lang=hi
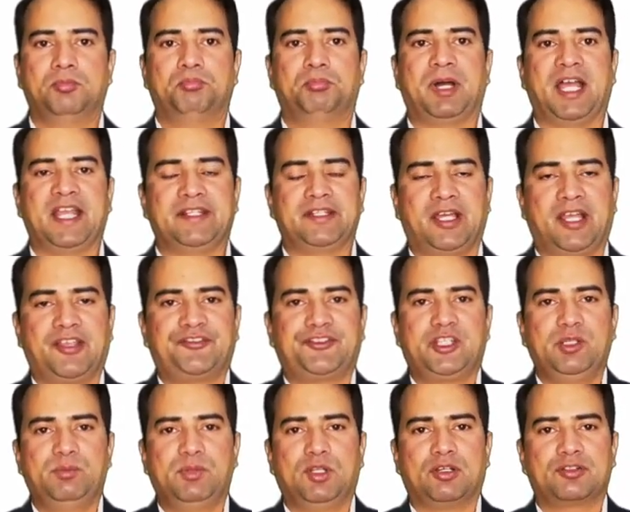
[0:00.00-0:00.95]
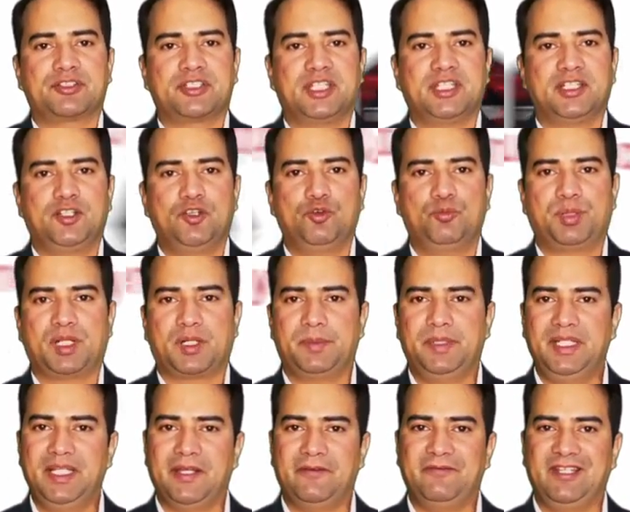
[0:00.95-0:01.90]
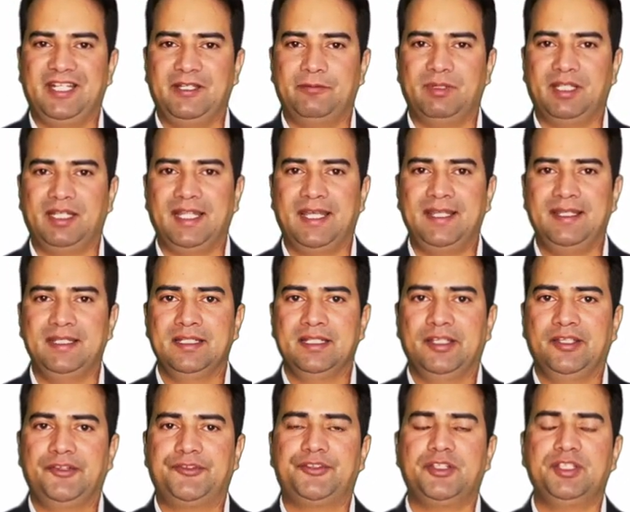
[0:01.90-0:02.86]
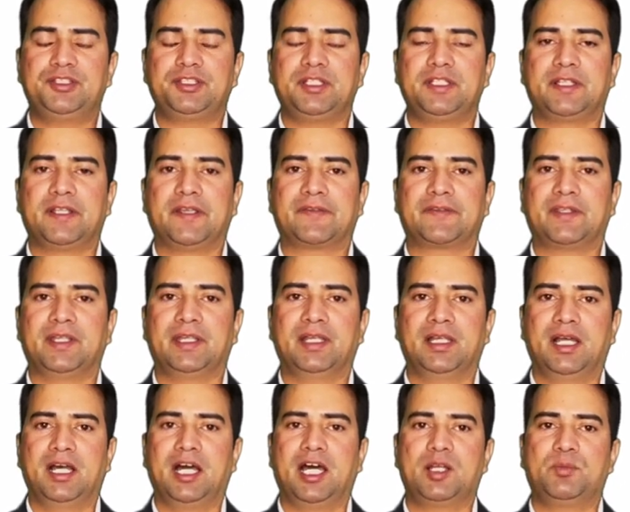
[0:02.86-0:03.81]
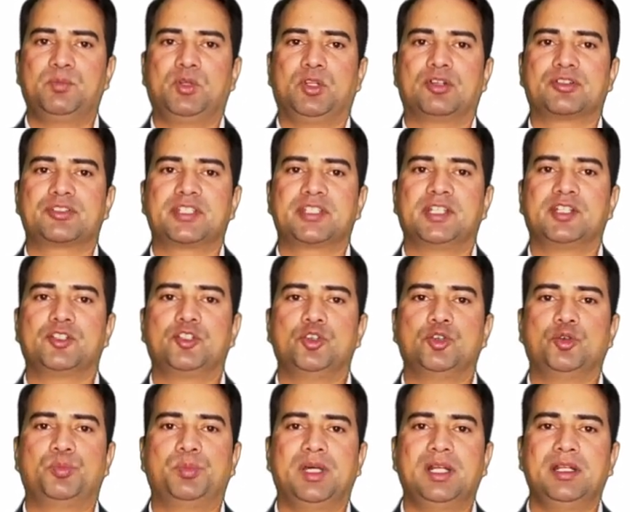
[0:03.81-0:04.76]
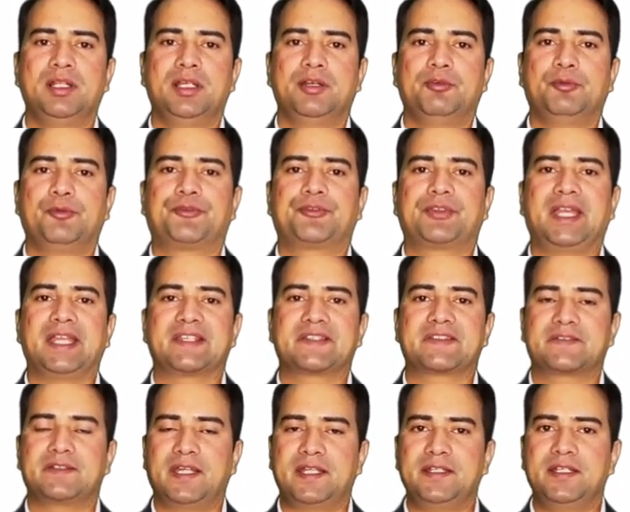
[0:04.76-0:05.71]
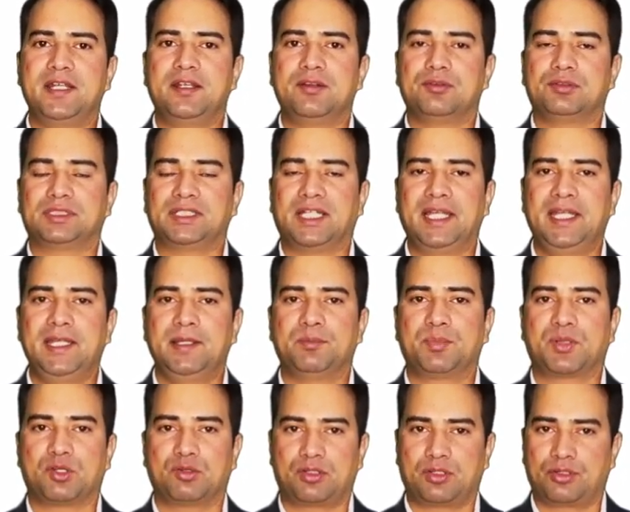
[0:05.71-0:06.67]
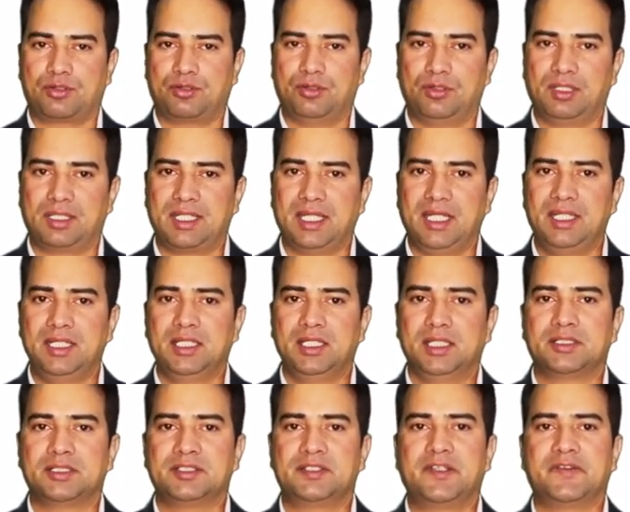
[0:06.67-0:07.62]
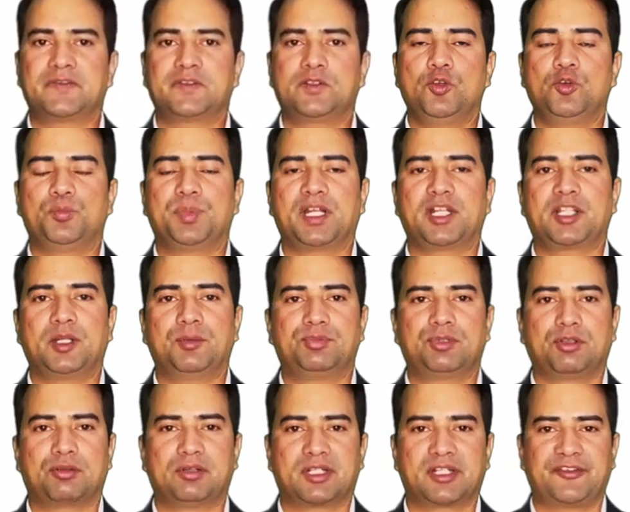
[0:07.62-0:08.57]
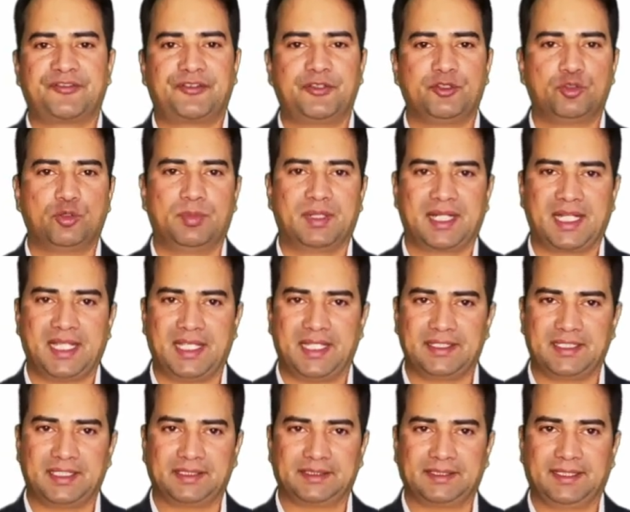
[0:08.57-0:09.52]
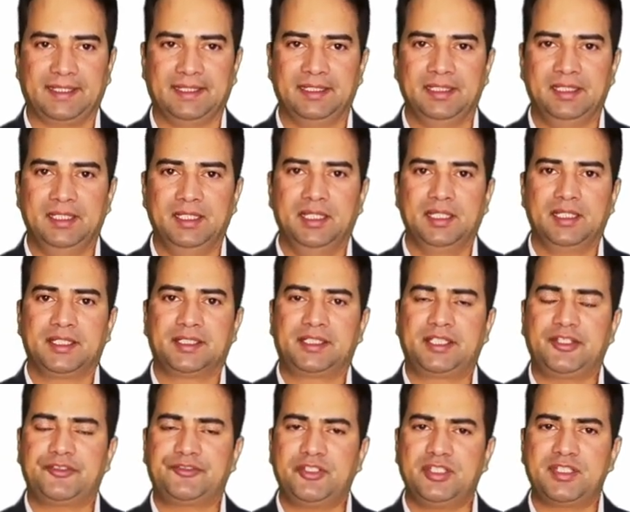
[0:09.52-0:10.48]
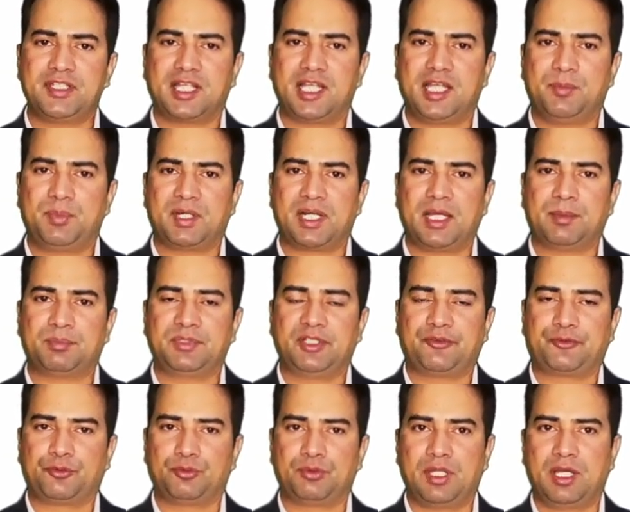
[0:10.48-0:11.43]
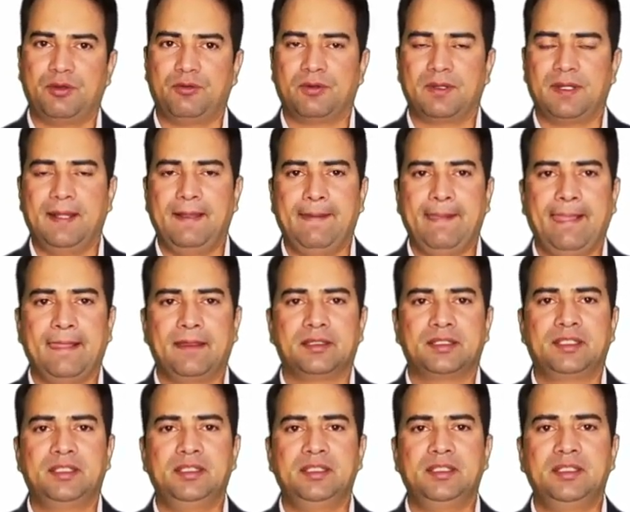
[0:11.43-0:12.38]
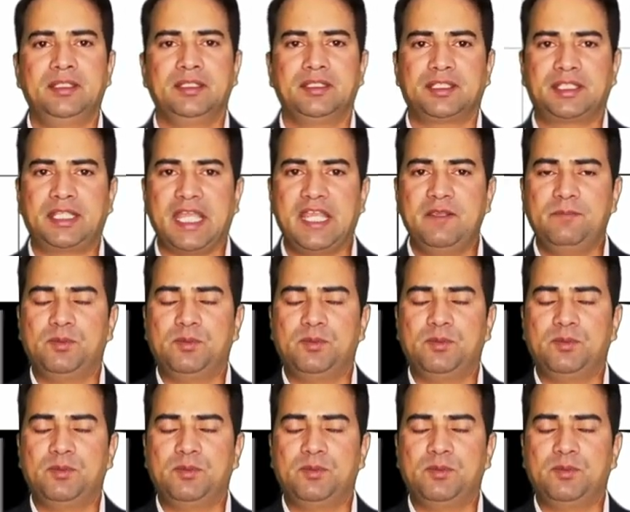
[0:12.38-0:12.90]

बाइनास की ब्लॉकचेन के ऊपर भी अवेलेबल है इसी तरीके से हर ब्लॉकचेन के ऊपर उसका एक्सटेंडेड होता है प्रोटोकॉल का जिसके ऊपर क्रिप्टो करेंसी को बनाया जाता है किसी जगह पर आपने सुना होगा कि कई